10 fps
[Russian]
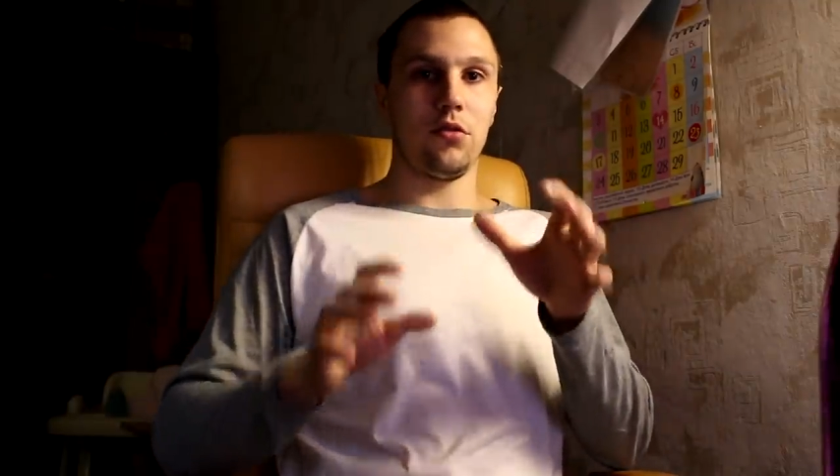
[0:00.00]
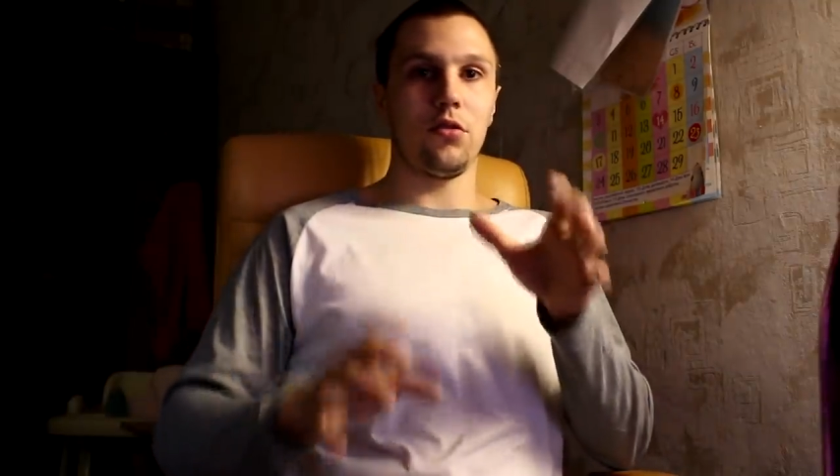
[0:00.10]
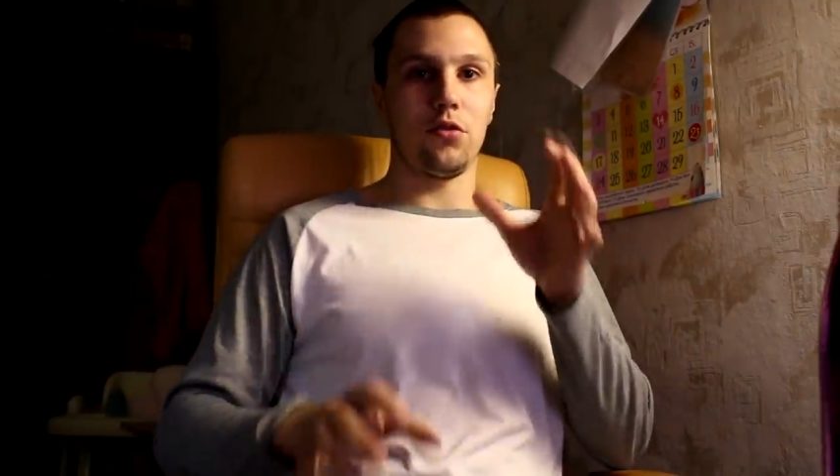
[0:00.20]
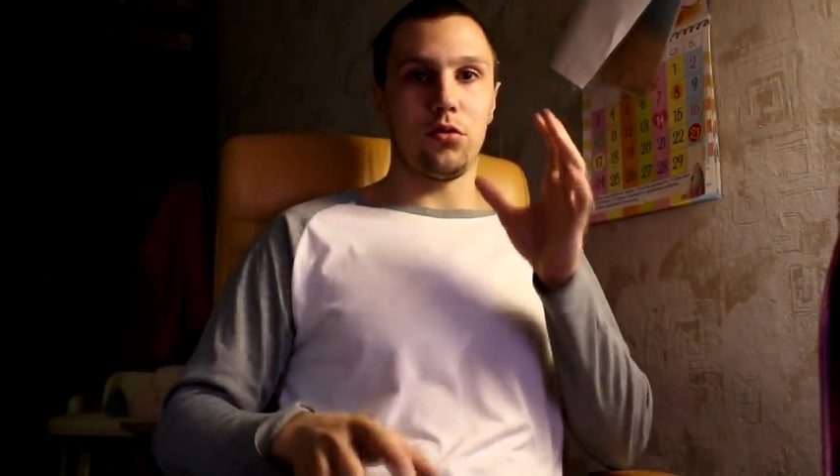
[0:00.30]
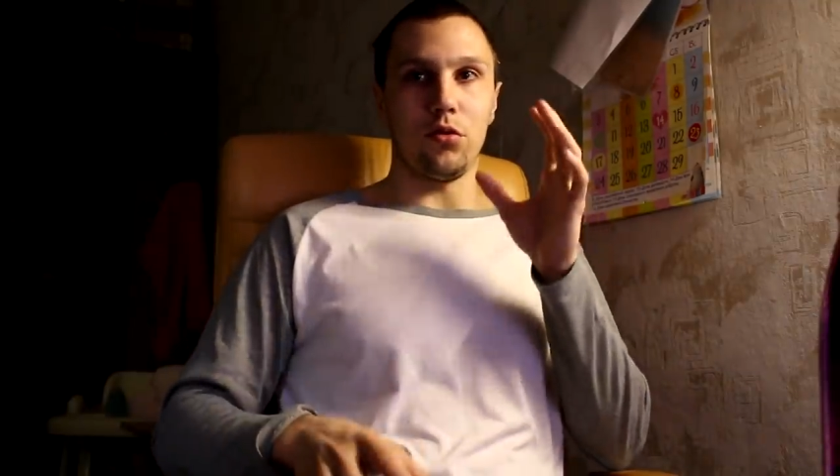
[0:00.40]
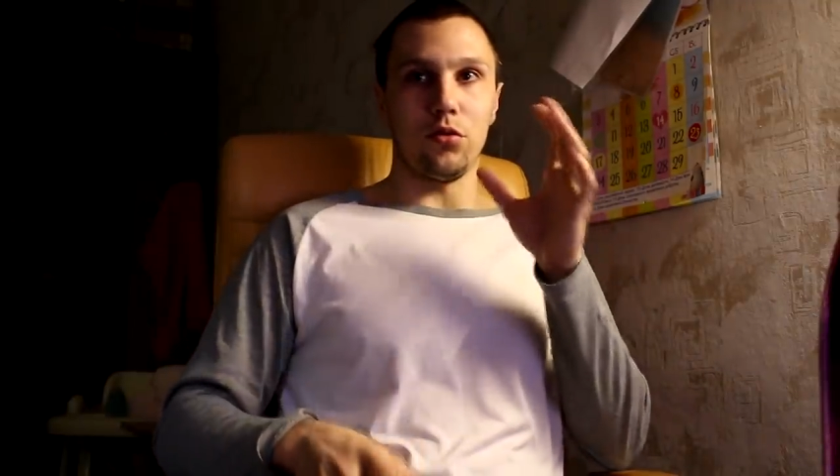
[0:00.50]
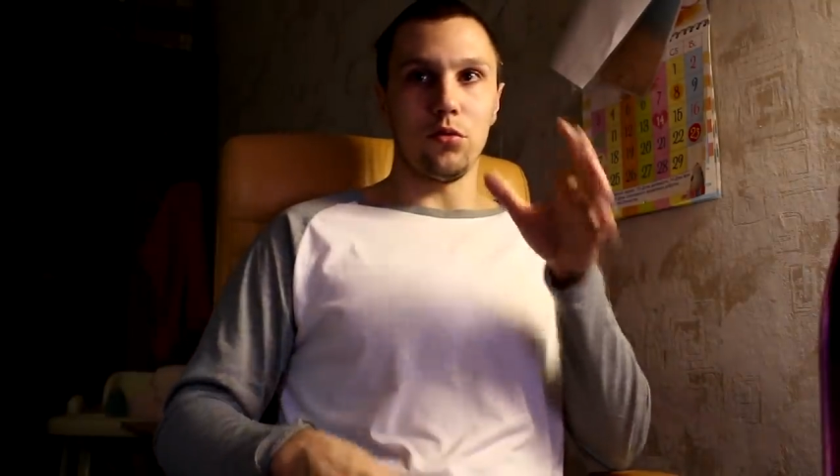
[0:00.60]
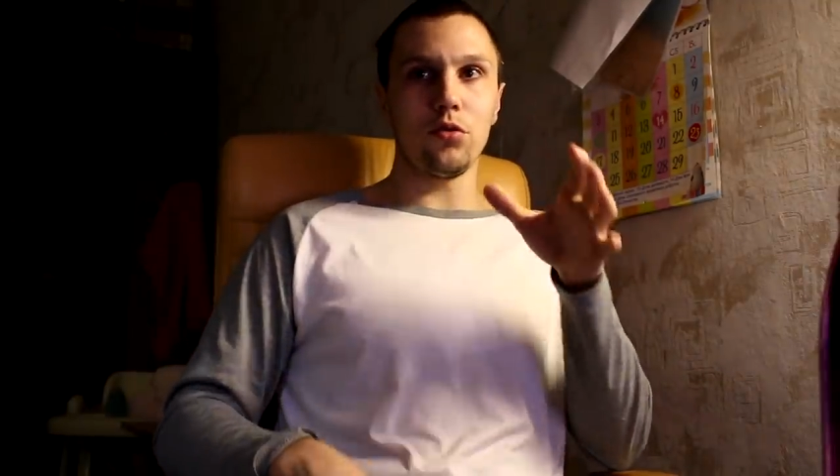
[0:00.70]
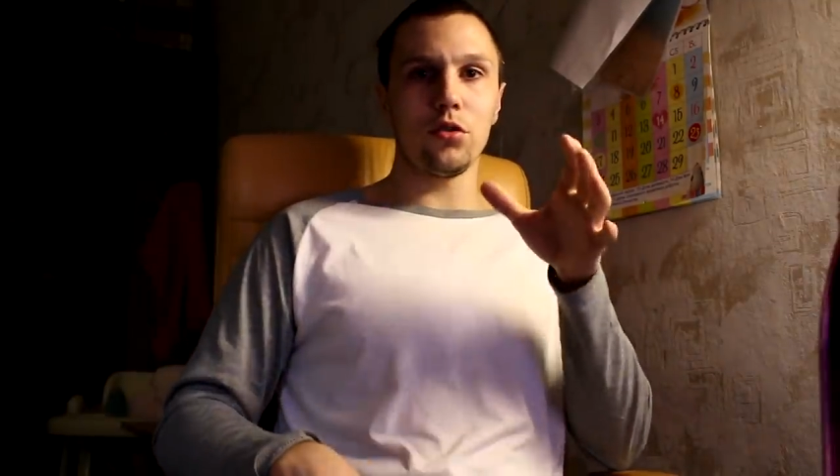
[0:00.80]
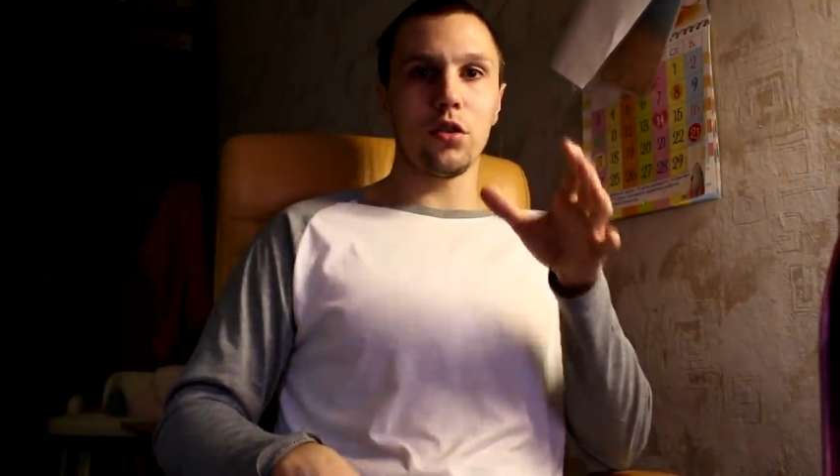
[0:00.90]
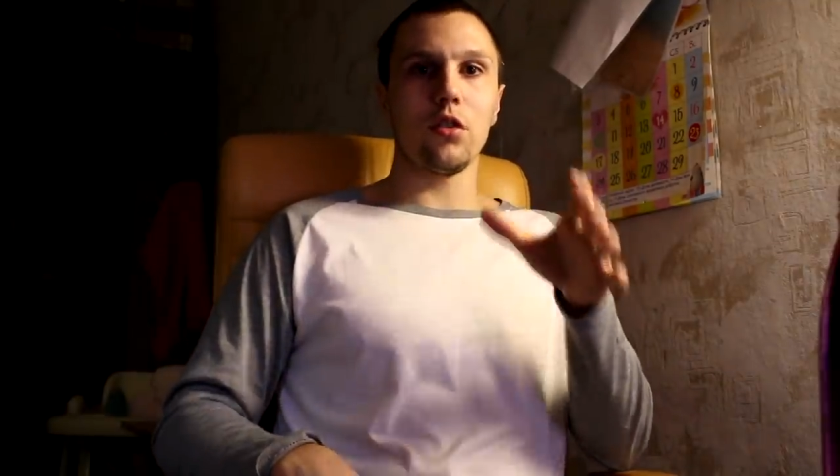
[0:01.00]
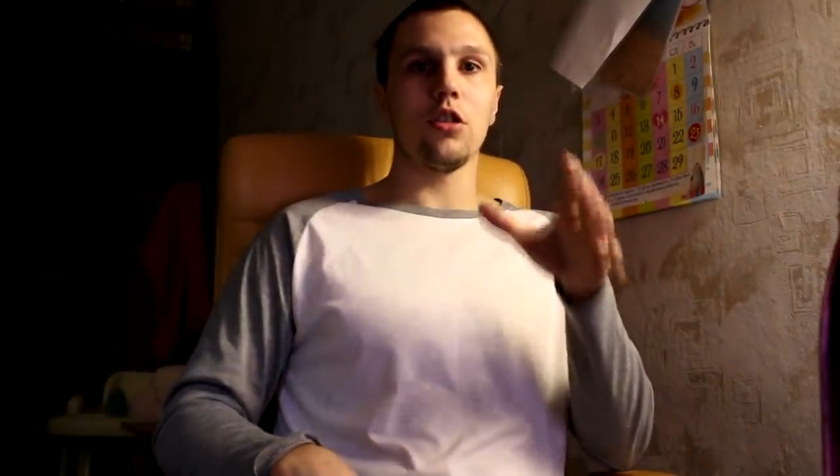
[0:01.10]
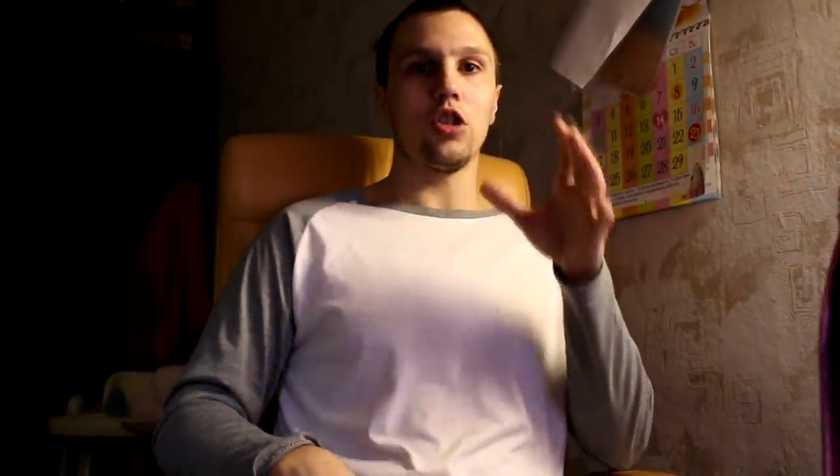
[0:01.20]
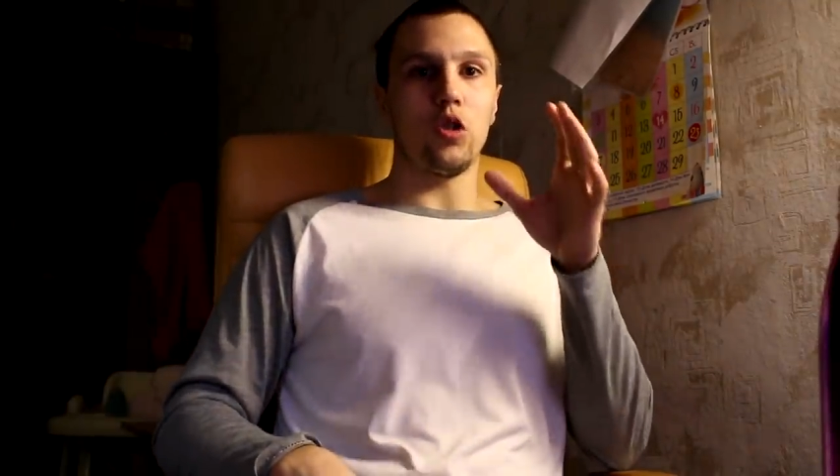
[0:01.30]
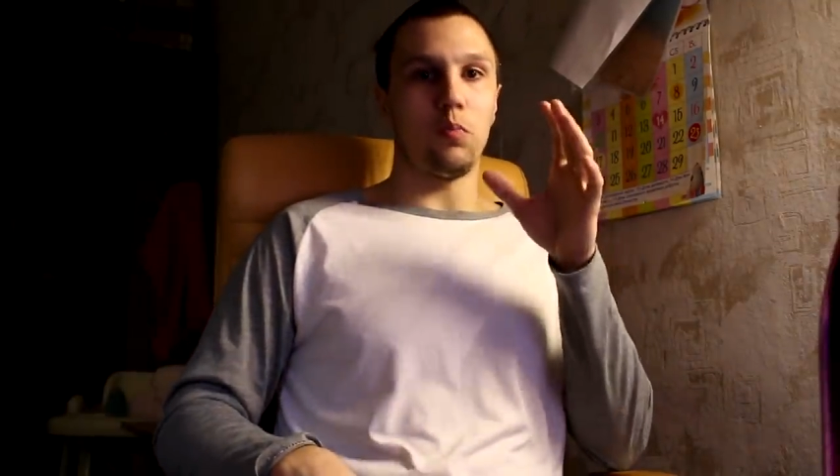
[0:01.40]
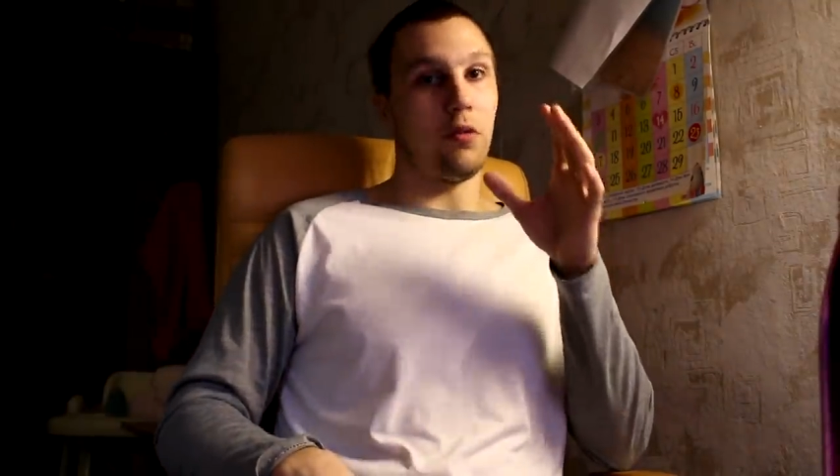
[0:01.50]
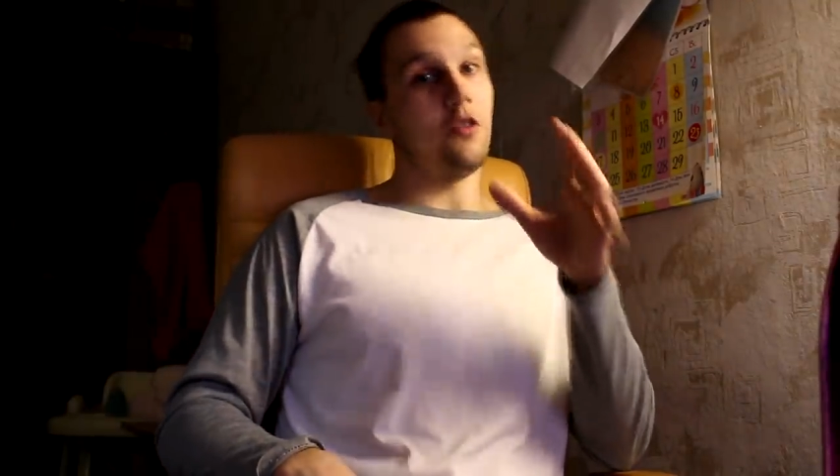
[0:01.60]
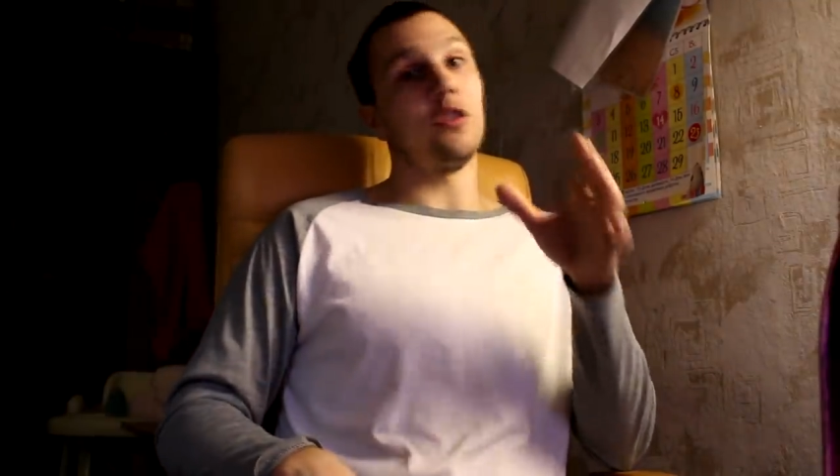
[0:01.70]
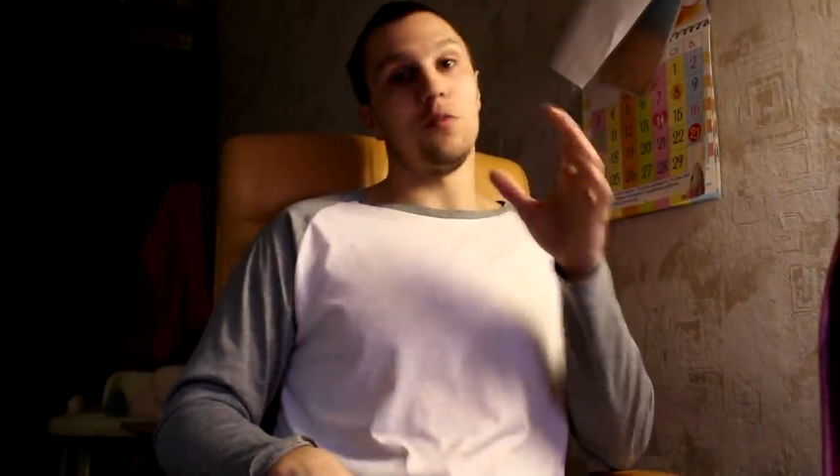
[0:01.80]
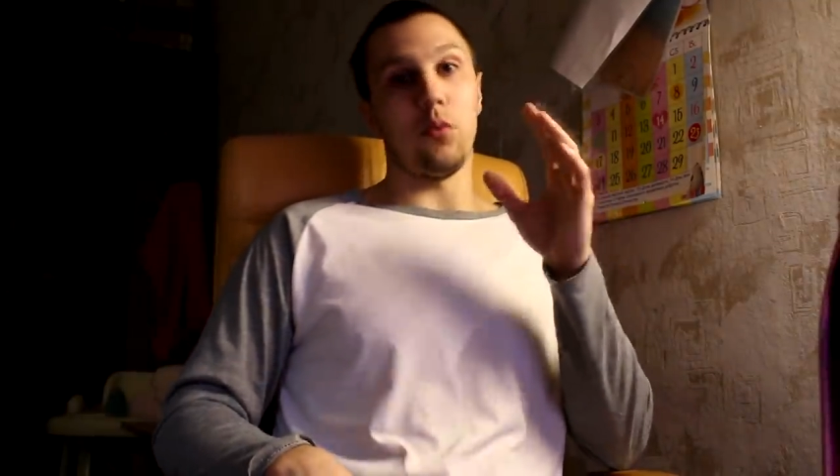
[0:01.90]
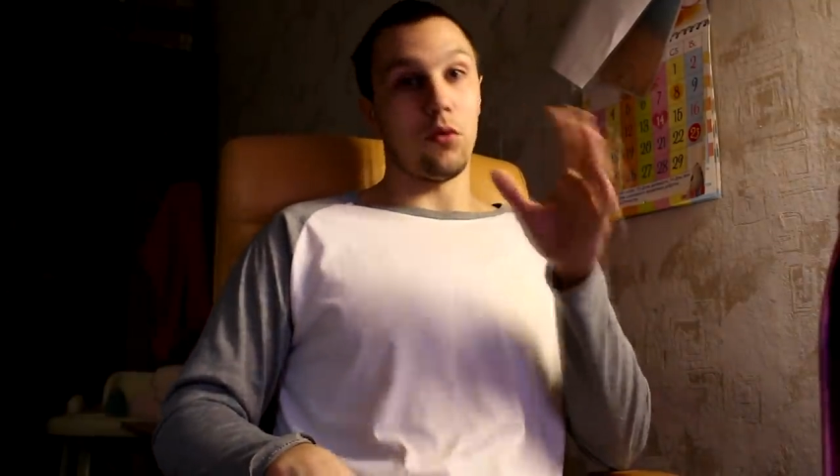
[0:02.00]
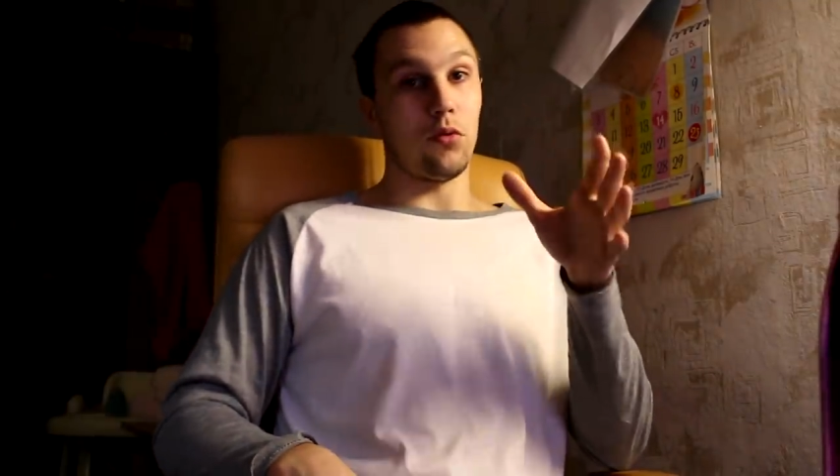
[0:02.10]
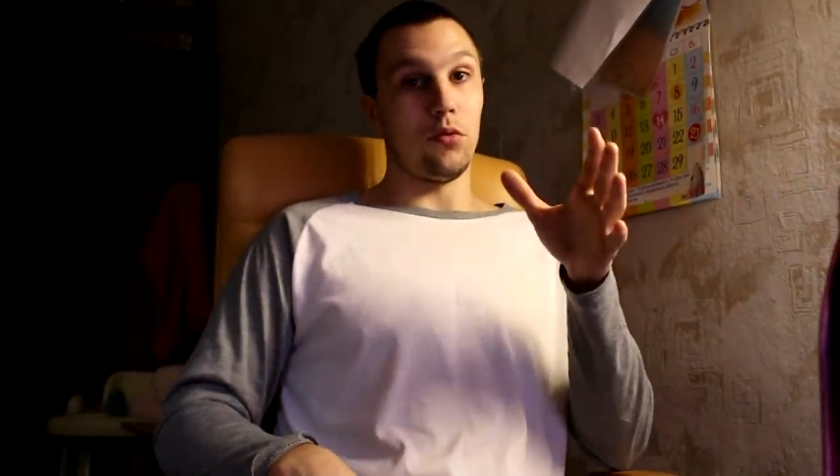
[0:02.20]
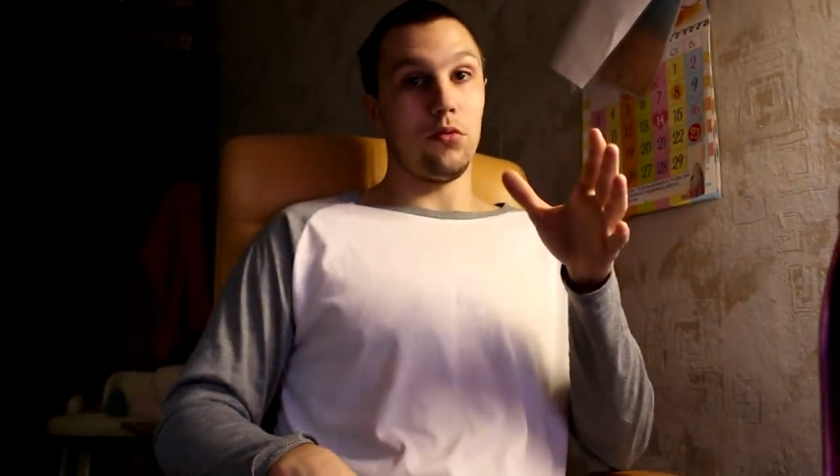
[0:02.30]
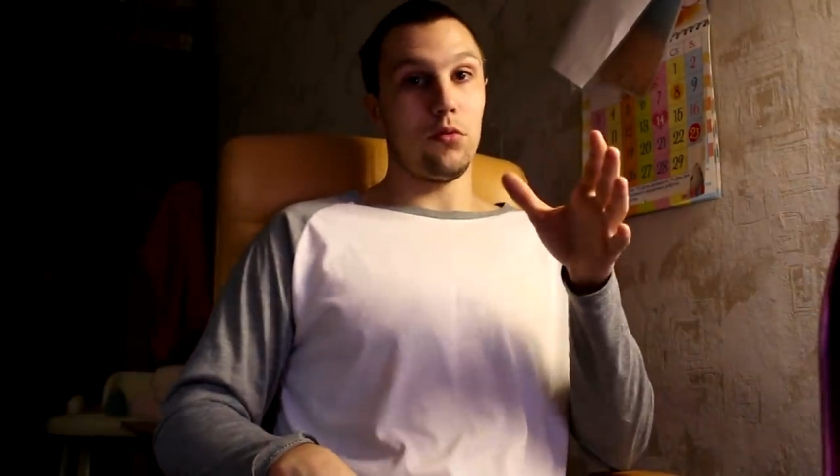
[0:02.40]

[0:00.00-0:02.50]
Что нужно, чтобы повесить полку.